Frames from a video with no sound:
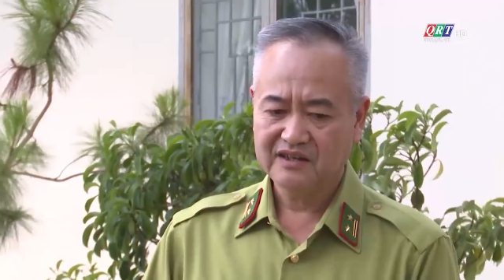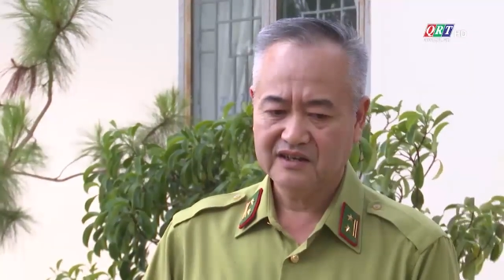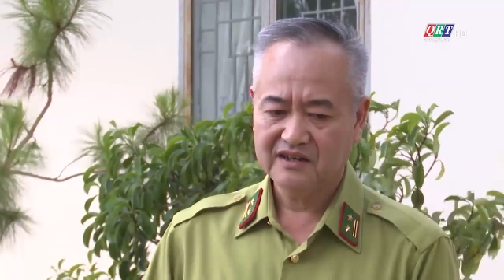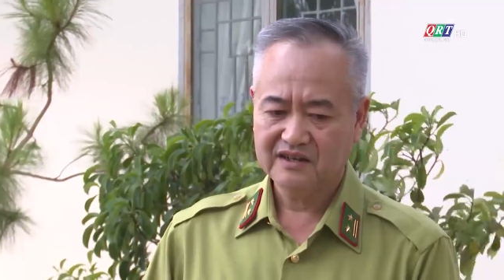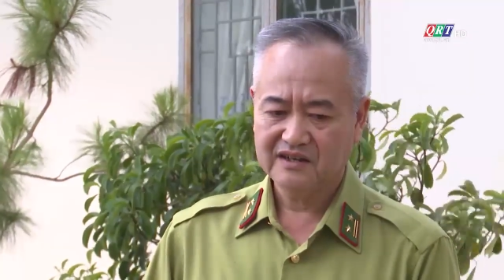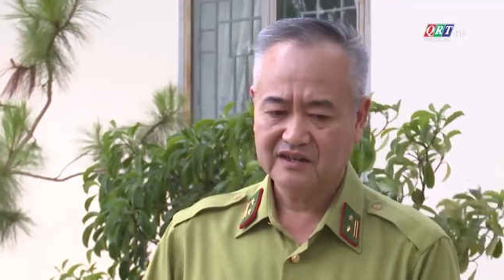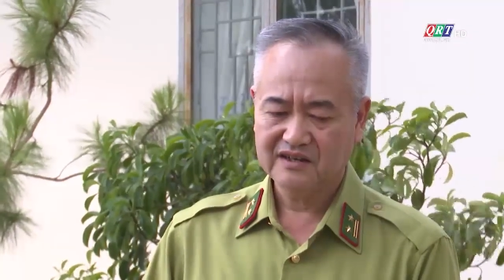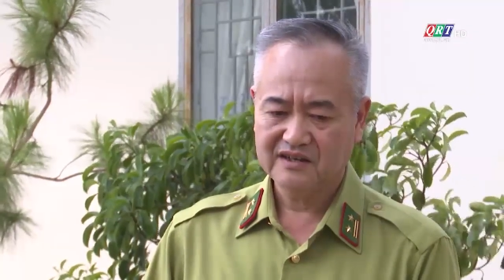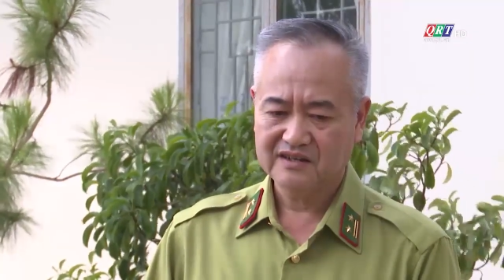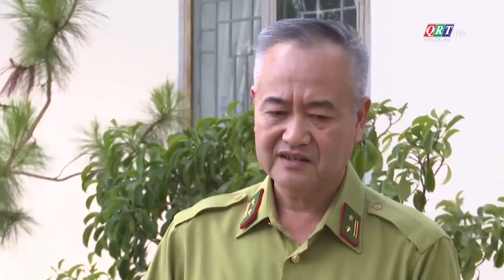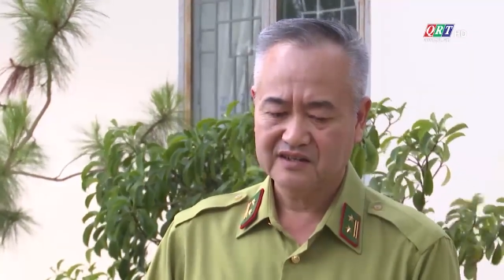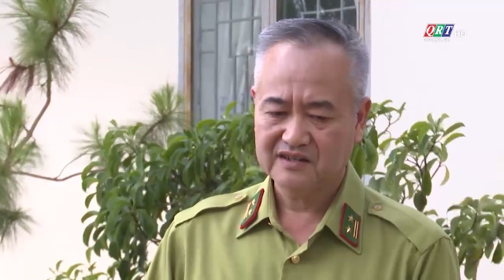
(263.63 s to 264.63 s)

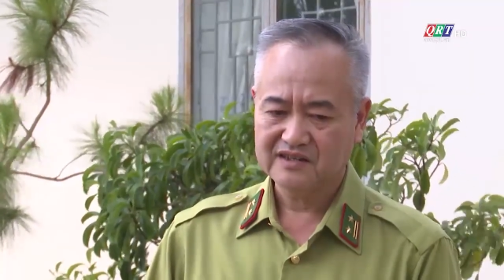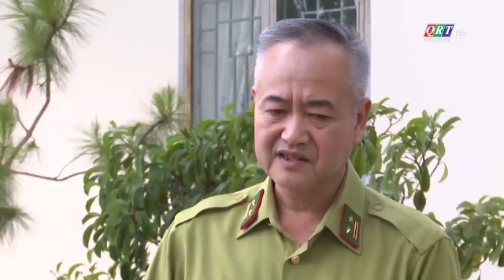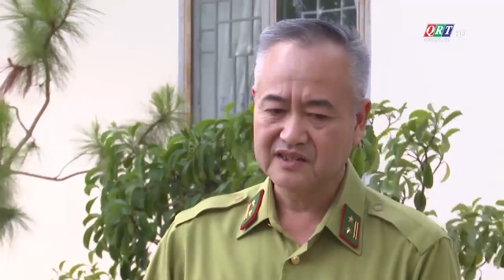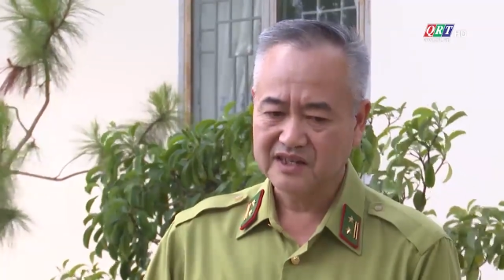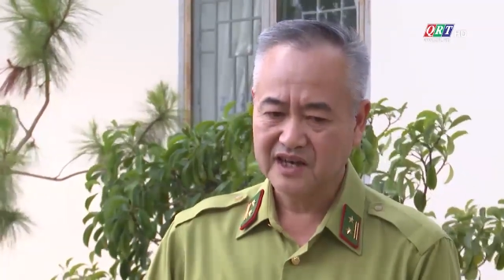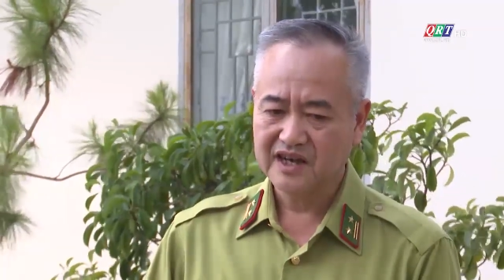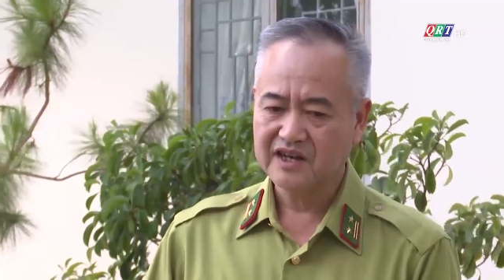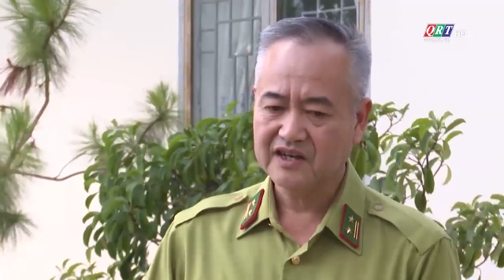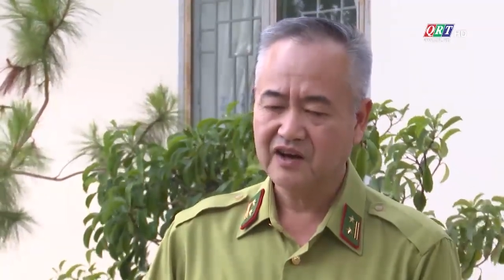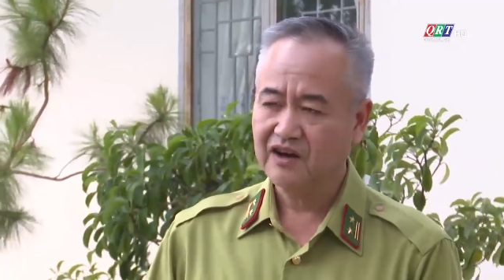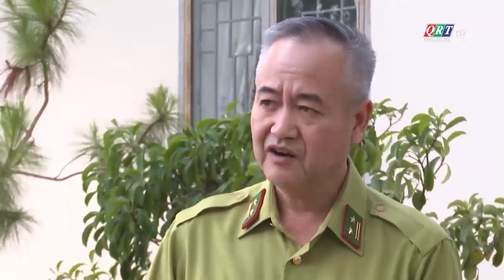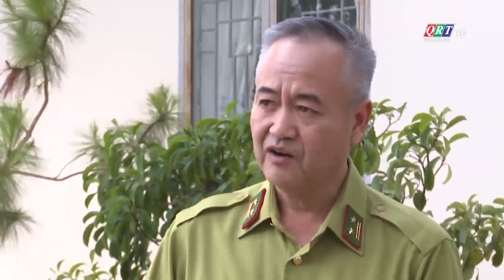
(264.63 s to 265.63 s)
cái sinh kế
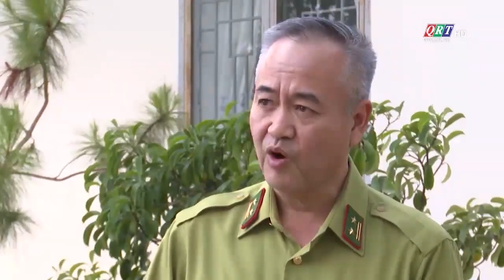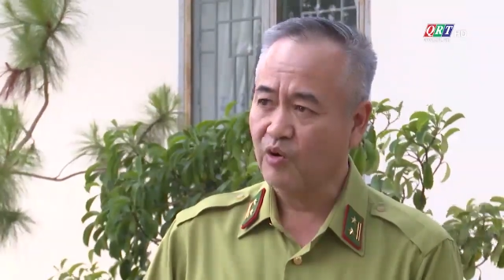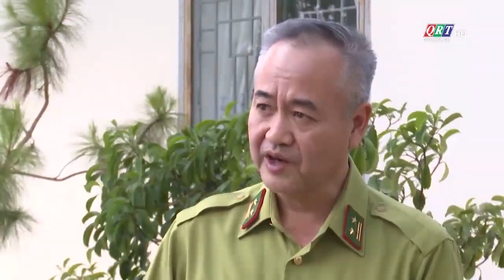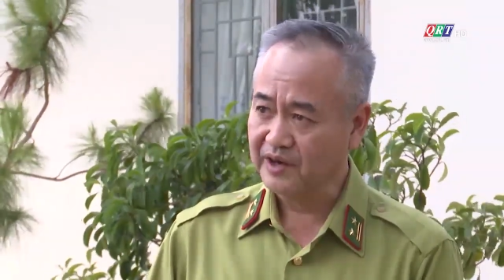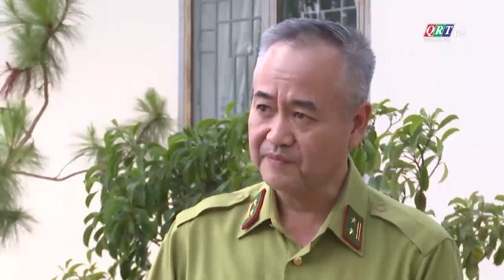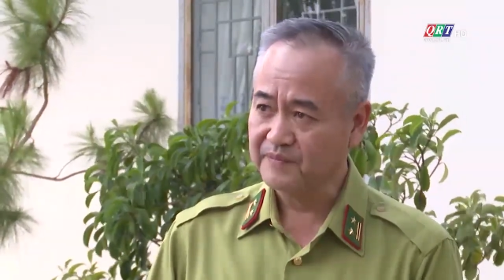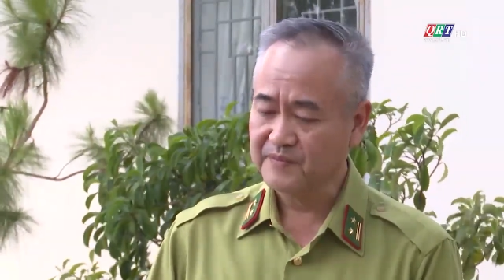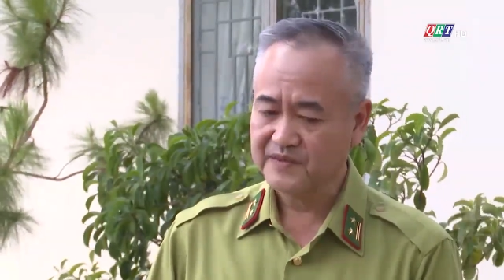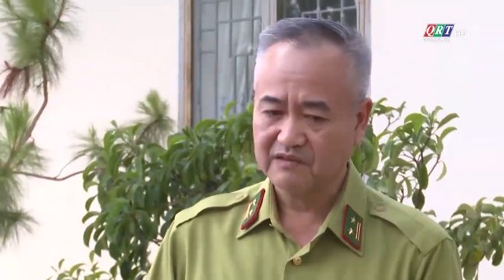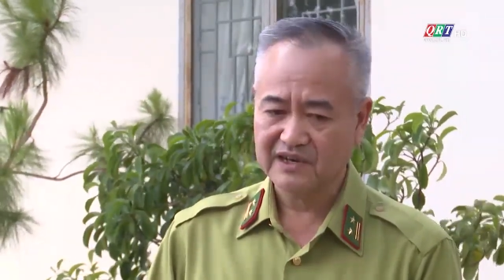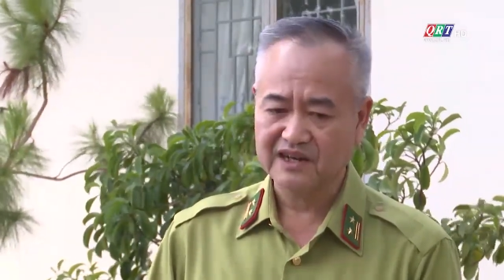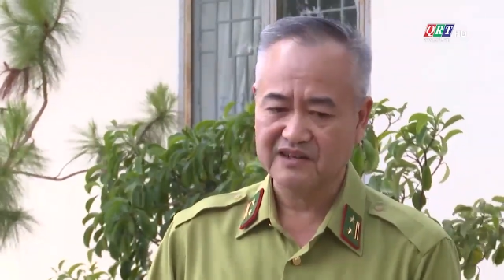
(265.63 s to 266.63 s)
nó ổn định
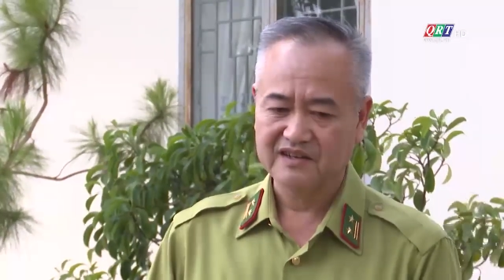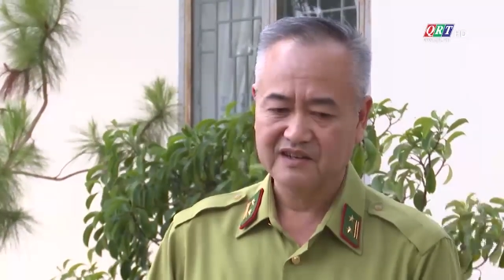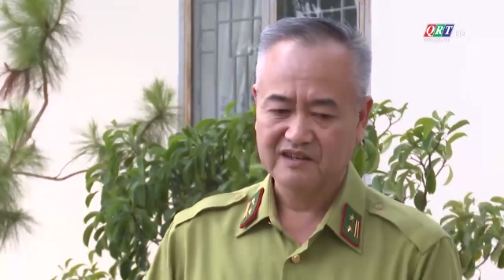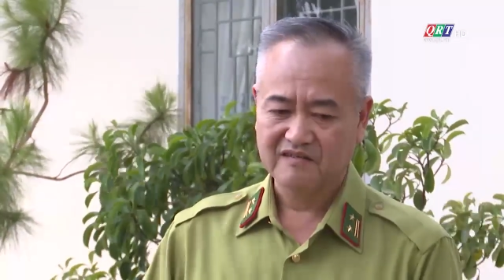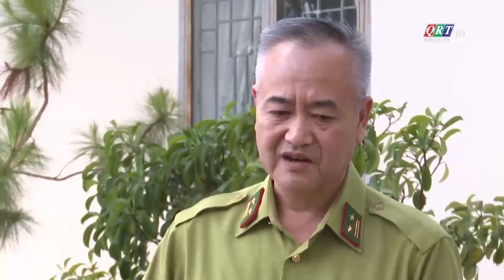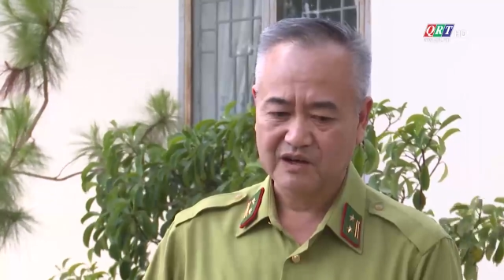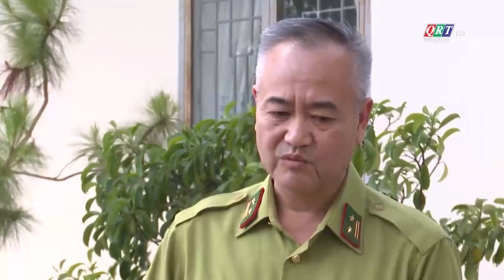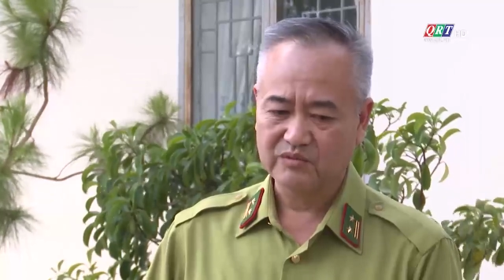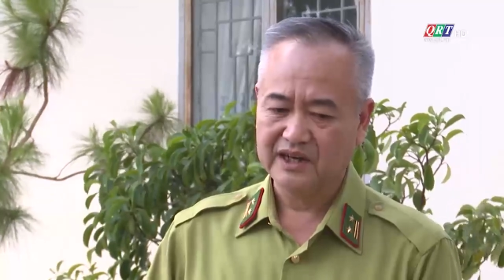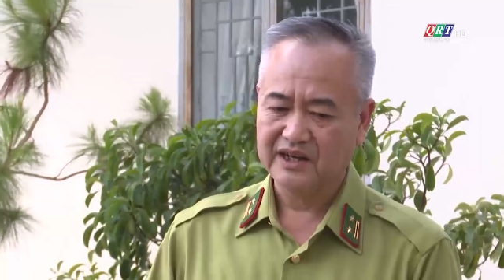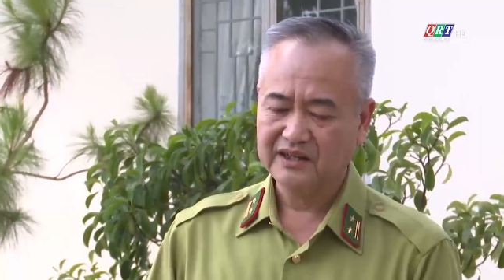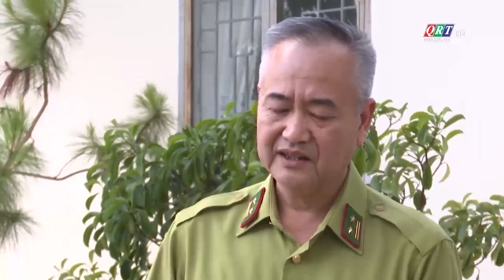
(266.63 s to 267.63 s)
sau này và
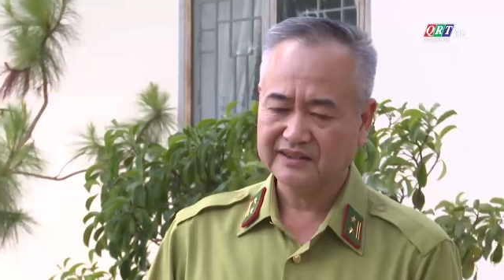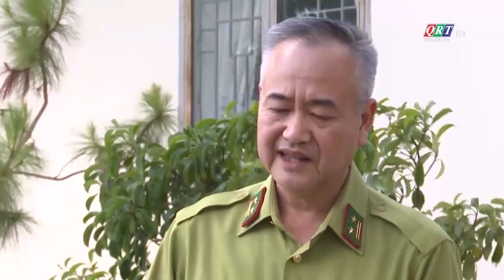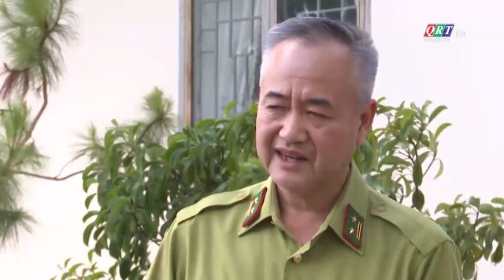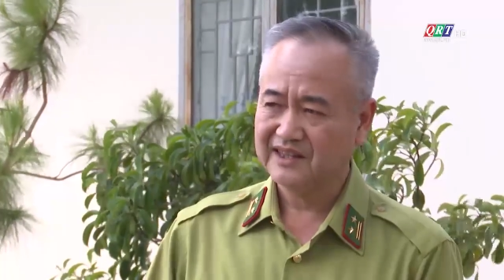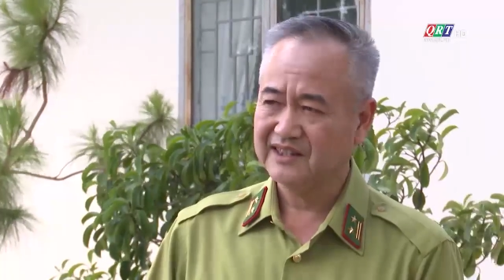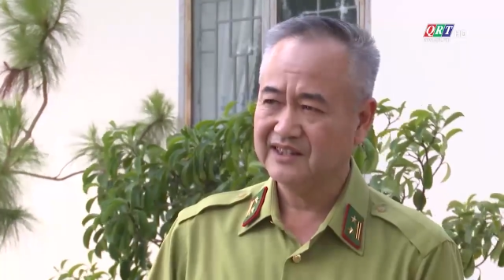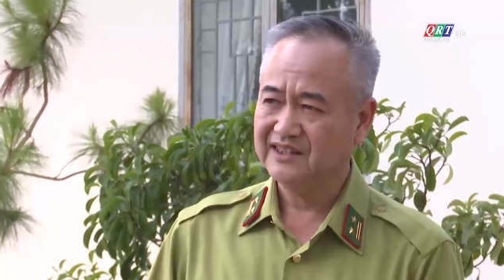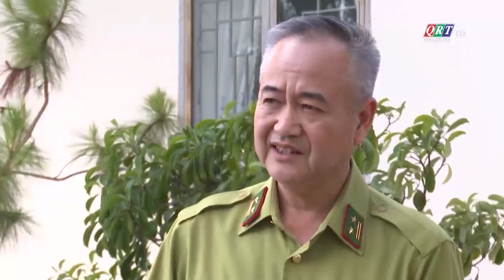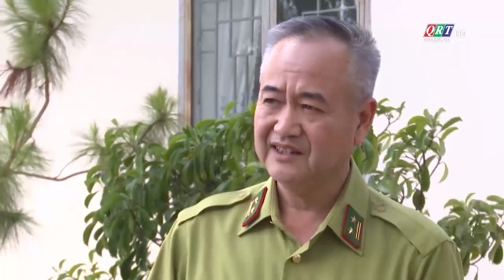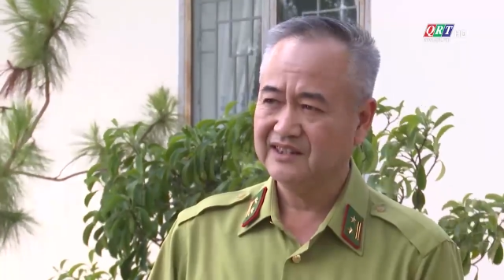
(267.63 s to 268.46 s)
cũng để tăng cái